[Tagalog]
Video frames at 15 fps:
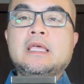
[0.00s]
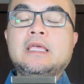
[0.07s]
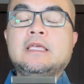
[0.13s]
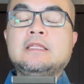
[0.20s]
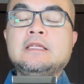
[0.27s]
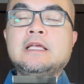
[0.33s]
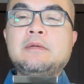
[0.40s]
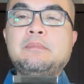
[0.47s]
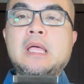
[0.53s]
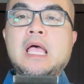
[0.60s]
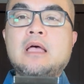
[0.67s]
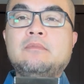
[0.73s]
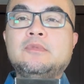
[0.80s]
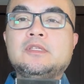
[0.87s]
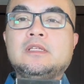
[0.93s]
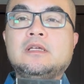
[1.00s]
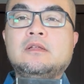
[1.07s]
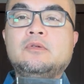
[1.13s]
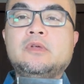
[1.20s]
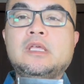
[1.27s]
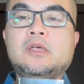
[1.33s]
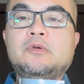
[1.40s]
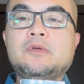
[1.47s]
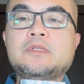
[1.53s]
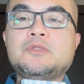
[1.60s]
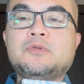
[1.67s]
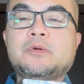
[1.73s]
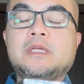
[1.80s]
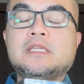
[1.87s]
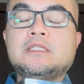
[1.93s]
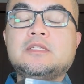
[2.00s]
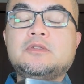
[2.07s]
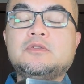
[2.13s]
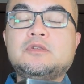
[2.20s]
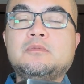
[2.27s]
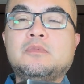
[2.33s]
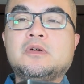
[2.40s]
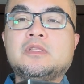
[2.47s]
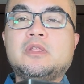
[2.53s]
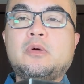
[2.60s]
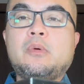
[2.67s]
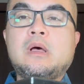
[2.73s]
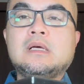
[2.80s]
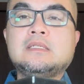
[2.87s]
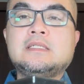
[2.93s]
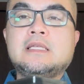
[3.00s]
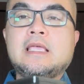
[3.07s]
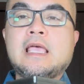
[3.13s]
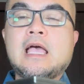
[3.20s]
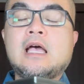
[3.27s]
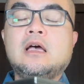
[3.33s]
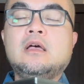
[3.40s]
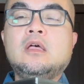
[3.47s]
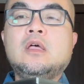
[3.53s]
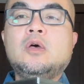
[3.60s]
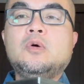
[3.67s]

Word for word: Hini nga pahamot nga luya ko istorya sa inyo subong tawag siya